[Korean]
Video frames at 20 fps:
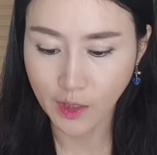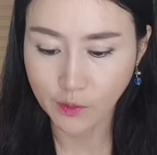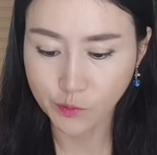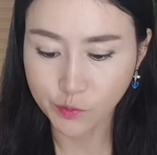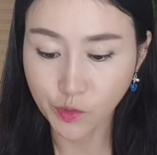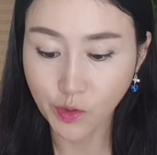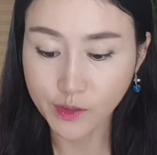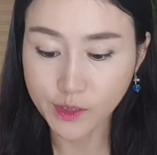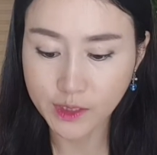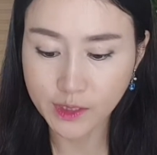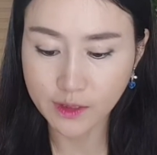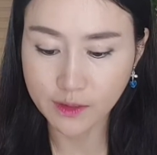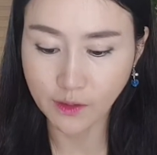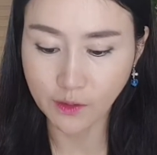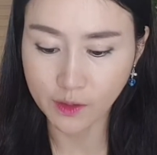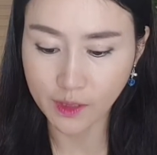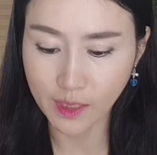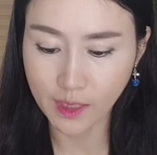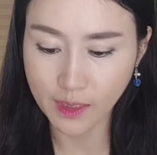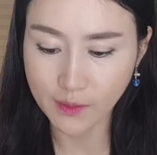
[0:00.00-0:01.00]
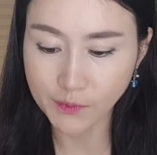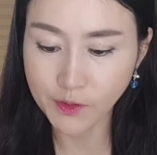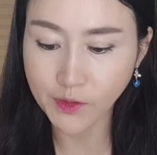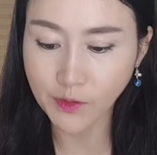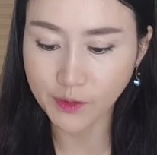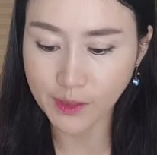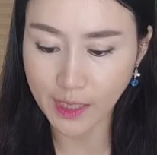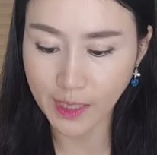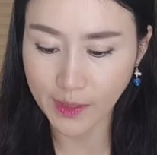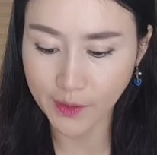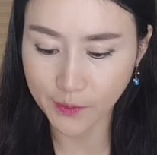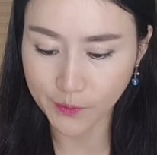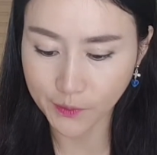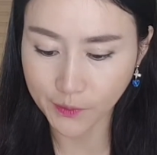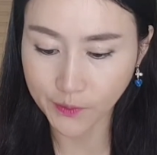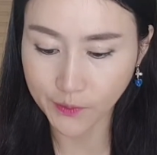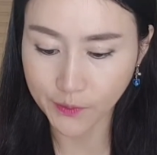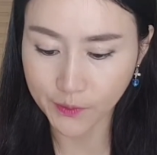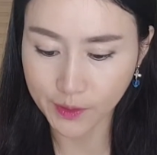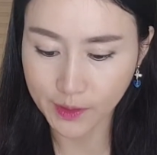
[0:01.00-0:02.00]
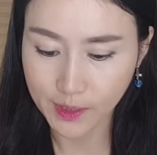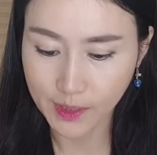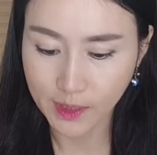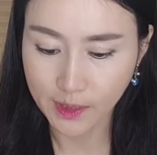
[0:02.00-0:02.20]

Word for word: 무엇이 그렇게 힘들었나요?